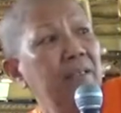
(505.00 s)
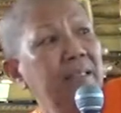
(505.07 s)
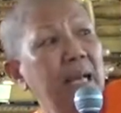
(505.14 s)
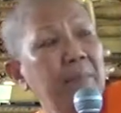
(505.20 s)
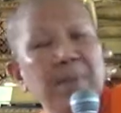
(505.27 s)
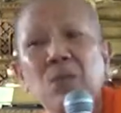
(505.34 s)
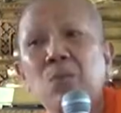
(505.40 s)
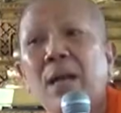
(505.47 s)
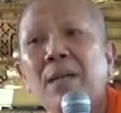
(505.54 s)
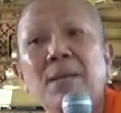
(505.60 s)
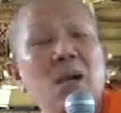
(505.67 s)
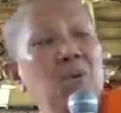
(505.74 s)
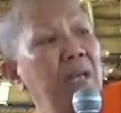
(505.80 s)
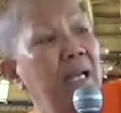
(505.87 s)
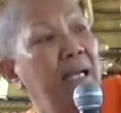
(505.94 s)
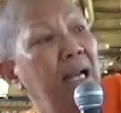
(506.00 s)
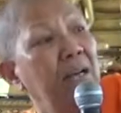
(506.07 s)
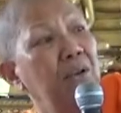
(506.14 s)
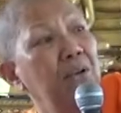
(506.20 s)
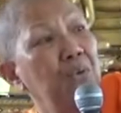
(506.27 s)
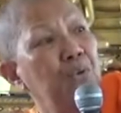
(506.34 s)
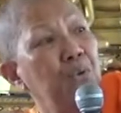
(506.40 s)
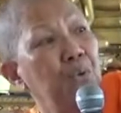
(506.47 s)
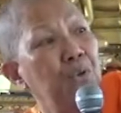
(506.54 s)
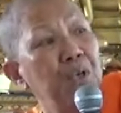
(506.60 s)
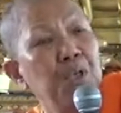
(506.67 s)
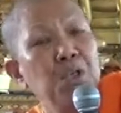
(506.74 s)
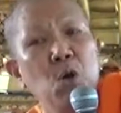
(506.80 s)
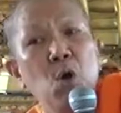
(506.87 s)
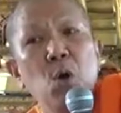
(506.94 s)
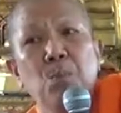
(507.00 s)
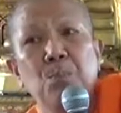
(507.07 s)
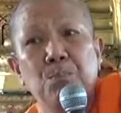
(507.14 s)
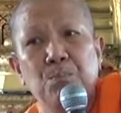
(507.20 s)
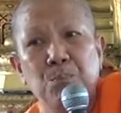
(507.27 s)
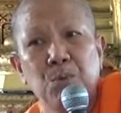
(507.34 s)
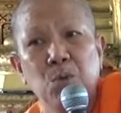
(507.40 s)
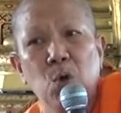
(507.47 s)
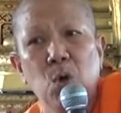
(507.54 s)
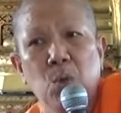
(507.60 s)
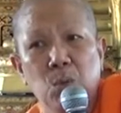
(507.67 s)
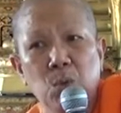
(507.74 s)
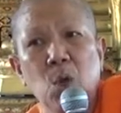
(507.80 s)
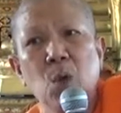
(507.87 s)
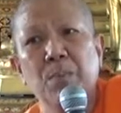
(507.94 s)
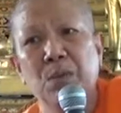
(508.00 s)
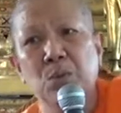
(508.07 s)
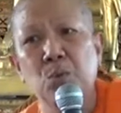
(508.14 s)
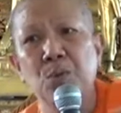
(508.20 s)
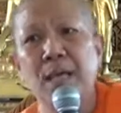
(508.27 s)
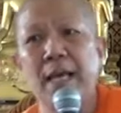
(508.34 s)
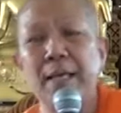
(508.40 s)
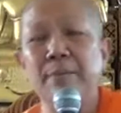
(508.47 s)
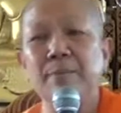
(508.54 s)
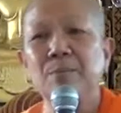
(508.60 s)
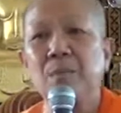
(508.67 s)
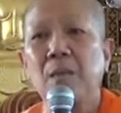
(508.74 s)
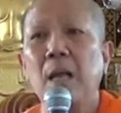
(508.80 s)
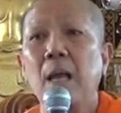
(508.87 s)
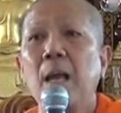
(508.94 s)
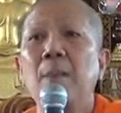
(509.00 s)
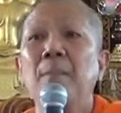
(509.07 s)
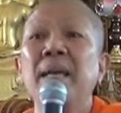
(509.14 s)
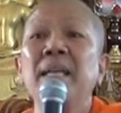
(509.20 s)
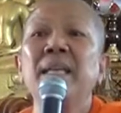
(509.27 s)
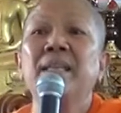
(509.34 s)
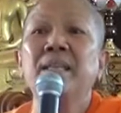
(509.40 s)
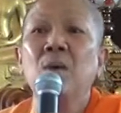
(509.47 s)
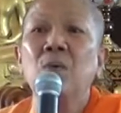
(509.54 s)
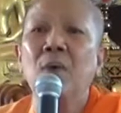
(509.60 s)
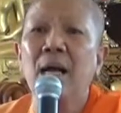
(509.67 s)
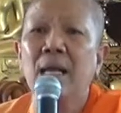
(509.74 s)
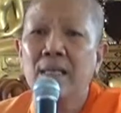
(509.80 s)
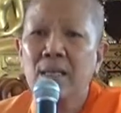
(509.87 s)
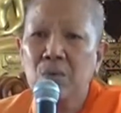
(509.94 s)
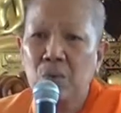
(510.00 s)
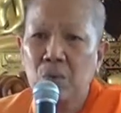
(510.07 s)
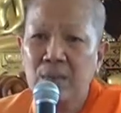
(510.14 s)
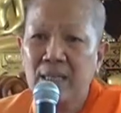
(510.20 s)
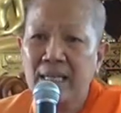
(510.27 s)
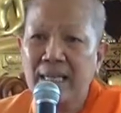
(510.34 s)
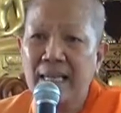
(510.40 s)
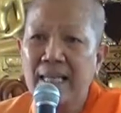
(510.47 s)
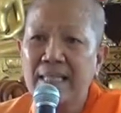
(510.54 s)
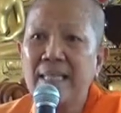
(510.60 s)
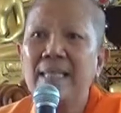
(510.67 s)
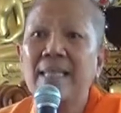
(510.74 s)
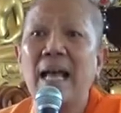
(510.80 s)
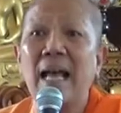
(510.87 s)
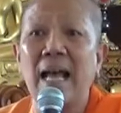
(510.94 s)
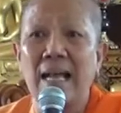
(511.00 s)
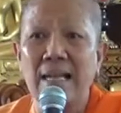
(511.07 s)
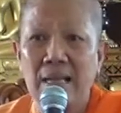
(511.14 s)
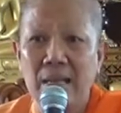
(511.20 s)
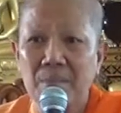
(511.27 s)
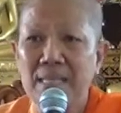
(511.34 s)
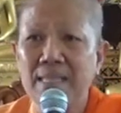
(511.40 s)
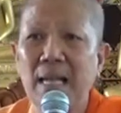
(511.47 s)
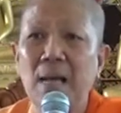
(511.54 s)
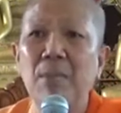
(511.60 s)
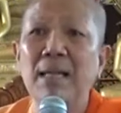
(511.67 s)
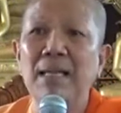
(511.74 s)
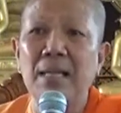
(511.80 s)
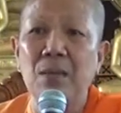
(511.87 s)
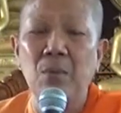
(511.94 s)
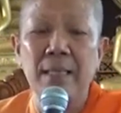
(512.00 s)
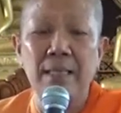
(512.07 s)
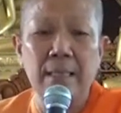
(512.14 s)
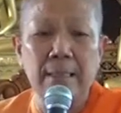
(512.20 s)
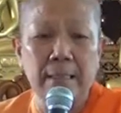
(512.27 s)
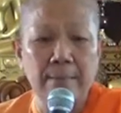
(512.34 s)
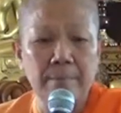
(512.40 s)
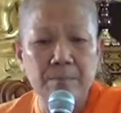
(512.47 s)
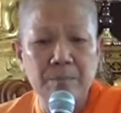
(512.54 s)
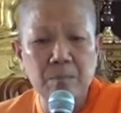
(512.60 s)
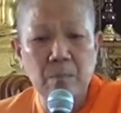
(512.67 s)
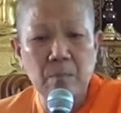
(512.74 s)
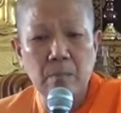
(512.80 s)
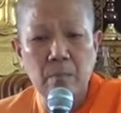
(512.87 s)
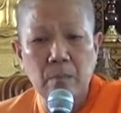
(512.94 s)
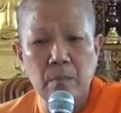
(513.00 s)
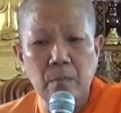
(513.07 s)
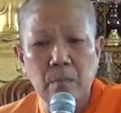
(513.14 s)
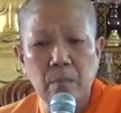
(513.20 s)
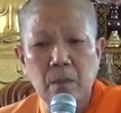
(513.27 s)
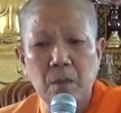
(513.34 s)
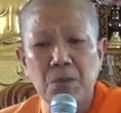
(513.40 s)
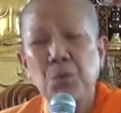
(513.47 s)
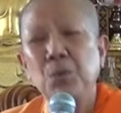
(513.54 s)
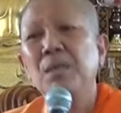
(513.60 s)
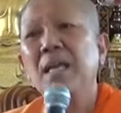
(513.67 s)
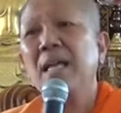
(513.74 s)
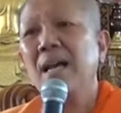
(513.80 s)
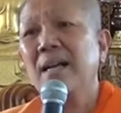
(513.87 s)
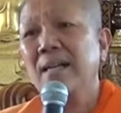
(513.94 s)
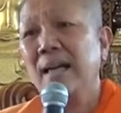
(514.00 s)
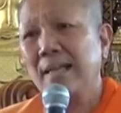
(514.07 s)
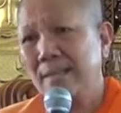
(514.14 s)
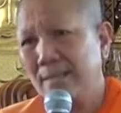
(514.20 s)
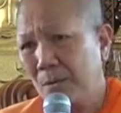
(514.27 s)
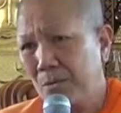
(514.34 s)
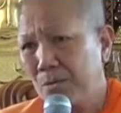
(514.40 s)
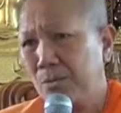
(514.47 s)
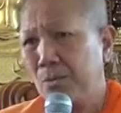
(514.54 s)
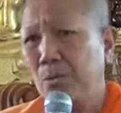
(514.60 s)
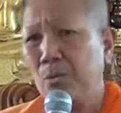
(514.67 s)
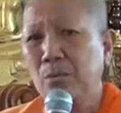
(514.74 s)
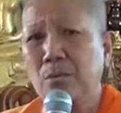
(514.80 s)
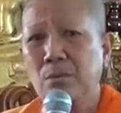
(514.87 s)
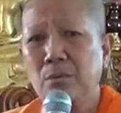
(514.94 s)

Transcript: ถ้าเป็นวัดเรานะคะก็หยุดอยู่ที่นอกนอกนอกประตูใหญ่พระหิทวารโกทะเกทิตาภาษาบาลีว่าอย่างนั้น อยู่ในอาการเศร้าโศก